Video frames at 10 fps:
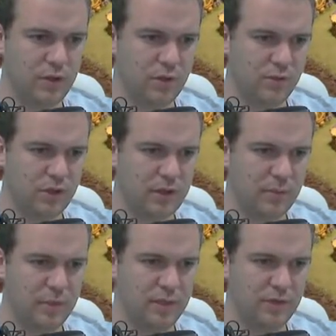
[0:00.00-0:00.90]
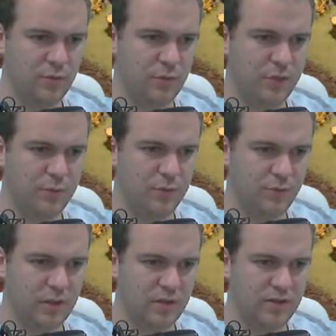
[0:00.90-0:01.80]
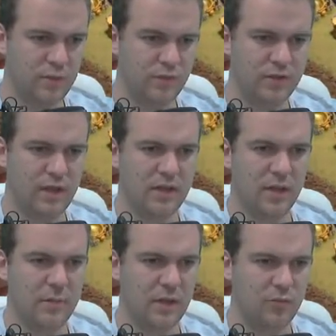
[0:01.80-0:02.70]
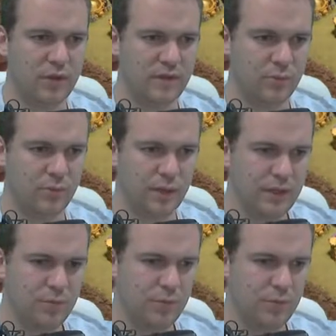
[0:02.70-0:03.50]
là on voit que les PK sont au milieu donc ça c'est bon, ça a rattrapé la boulette un peu.